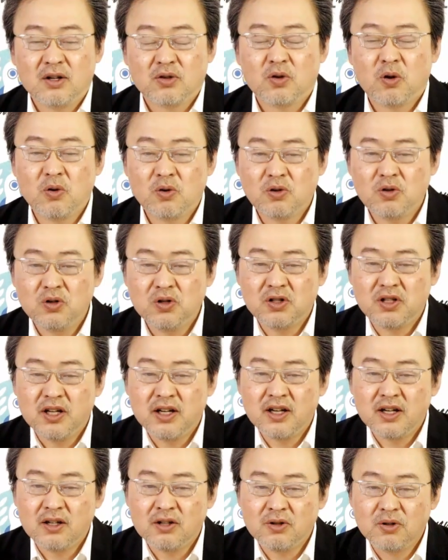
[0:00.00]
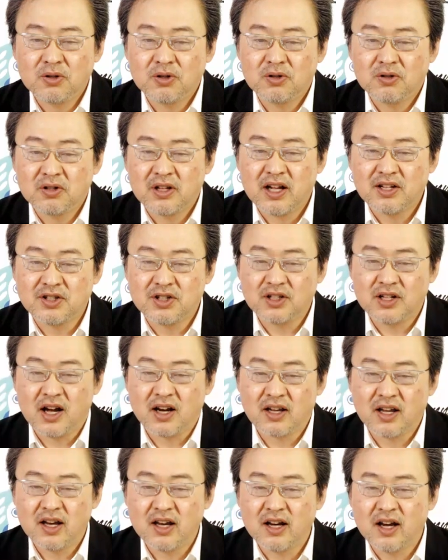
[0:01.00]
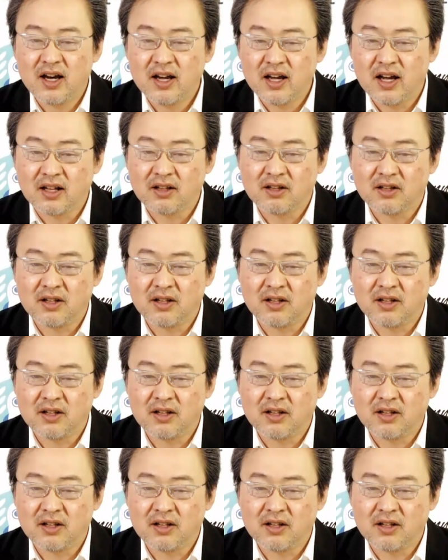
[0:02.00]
特定の人たちだけがやっ